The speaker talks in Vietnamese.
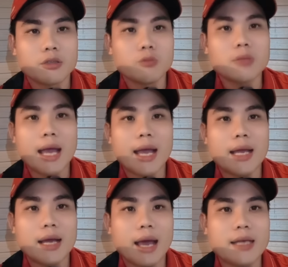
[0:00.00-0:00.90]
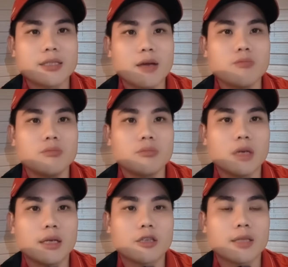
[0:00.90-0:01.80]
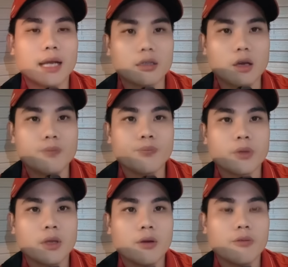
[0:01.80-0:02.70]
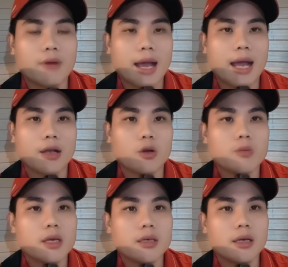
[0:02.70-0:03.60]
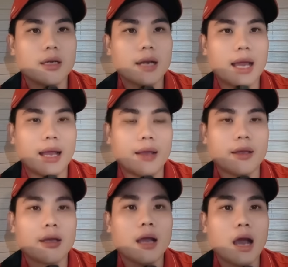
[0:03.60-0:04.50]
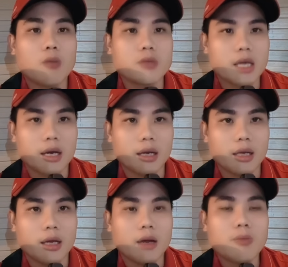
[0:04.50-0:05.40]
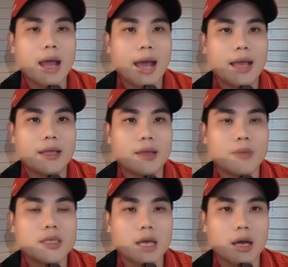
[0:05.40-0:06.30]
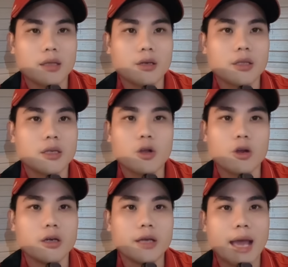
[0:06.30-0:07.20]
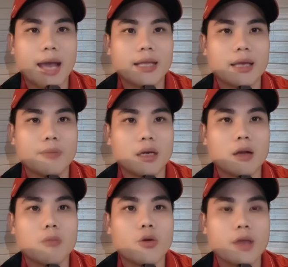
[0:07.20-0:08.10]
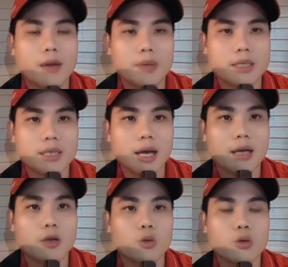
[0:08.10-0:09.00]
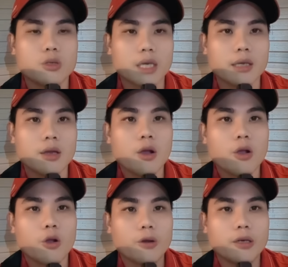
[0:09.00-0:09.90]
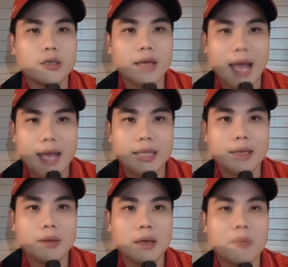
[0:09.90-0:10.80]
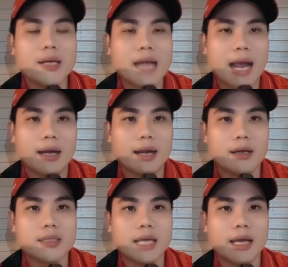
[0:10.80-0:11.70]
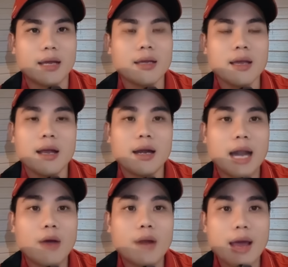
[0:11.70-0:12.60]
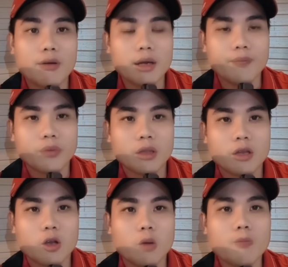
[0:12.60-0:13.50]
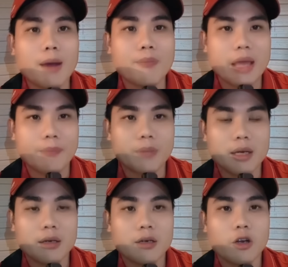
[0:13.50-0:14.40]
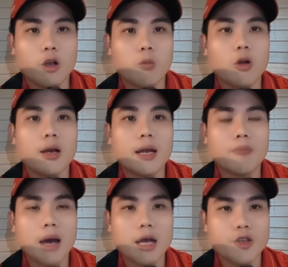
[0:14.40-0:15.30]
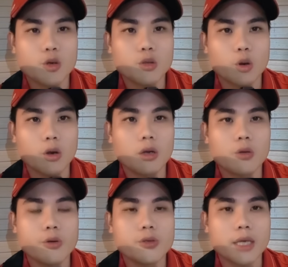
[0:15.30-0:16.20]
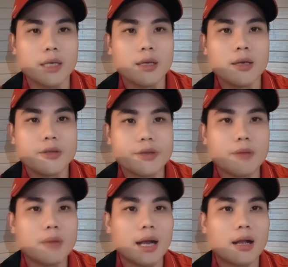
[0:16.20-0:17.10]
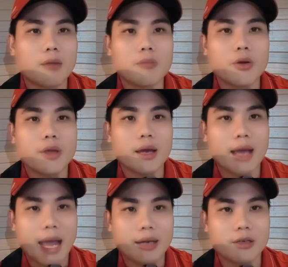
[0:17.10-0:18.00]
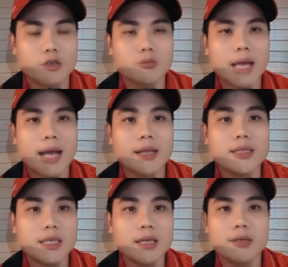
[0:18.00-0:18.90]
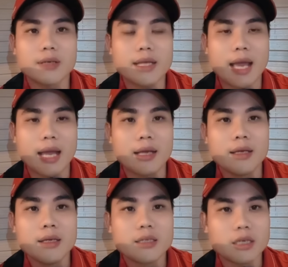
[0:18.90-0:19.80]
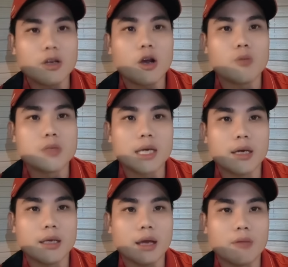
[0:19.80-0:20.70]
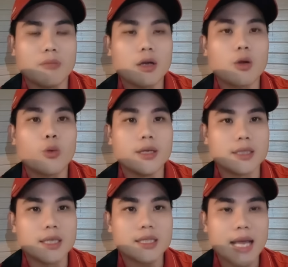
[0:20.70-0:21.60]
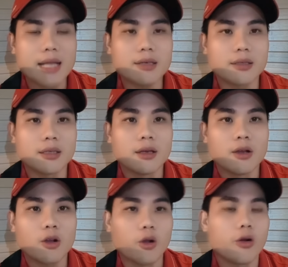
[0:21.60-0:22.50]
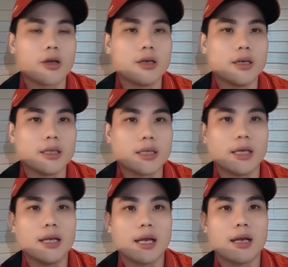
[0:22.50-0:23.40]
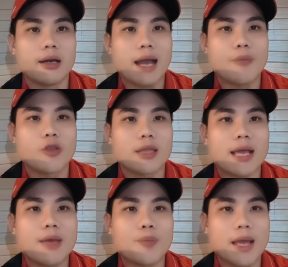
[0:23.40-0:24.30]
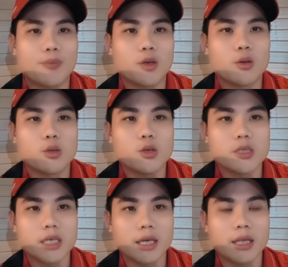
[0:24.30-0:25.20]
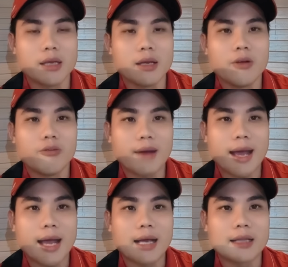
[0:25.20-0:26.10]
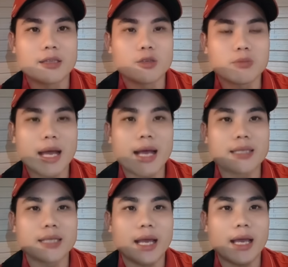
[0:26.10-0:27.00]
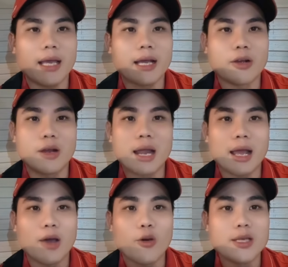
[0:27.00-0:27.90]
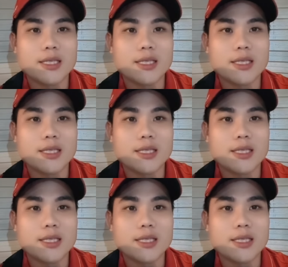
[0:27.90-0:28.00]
chúng ta hãy sống à, cho thật tốt và cũng như là ông trời ông hại thì mới sợ thôi chứ con người hại thì mình không bao giờ mình sợ cô chú anh chị con người hại thì biết rằng là nó sẽ lao đao đó nó cũng bầm dập đó nó cũng có lên bờ xuống ruộng nó cô chú anh chị nhưng mà không bao giờ hại được chúng ta đến chết đâu cả nhà chỉ có ông trời ông mới có quyền sinh sát thôi còn con người chỉ là làm cho ta dập dập thôi cô chú anh chị ơi và chúng ta sẽ gọi là hồi